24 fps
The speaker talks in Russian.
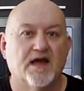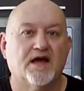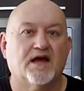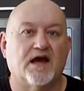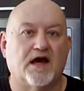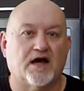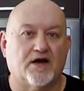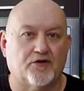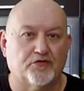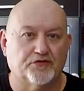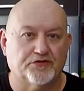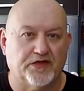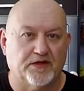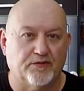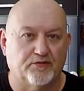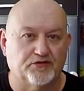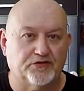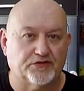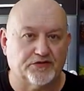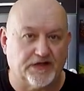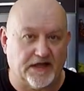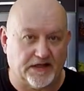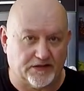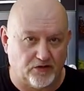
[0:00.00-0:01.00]
Как грудки
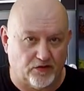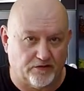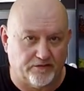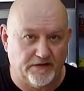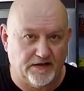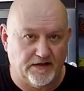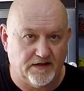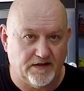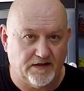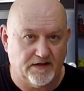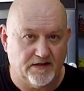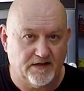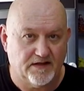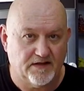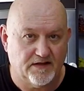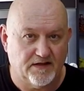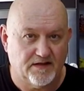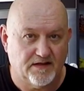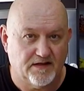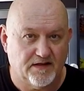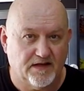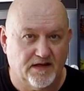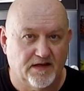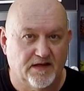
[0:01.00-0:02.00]
будут готовы,
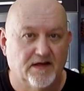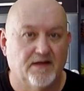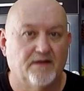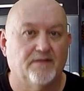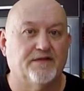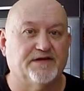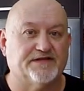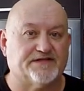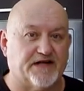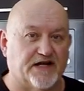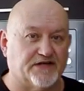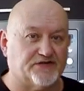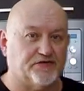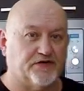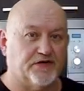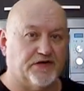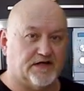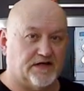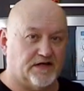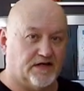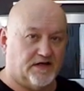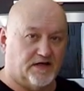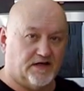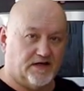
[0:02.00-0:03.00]
мы сразу
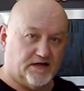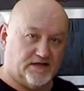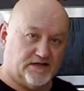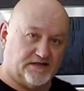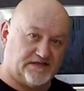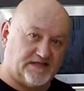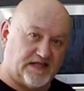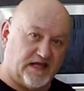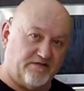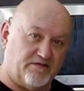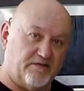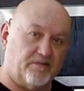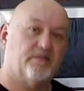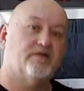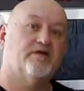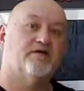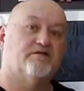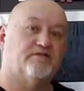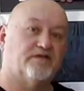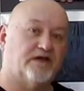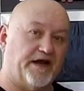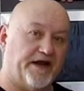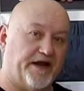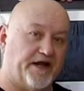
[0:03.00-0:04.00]
их ставим
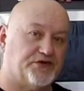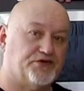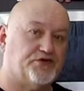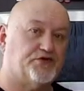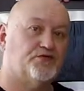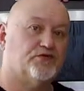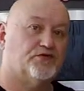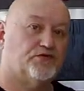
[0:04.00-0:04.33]
в горячую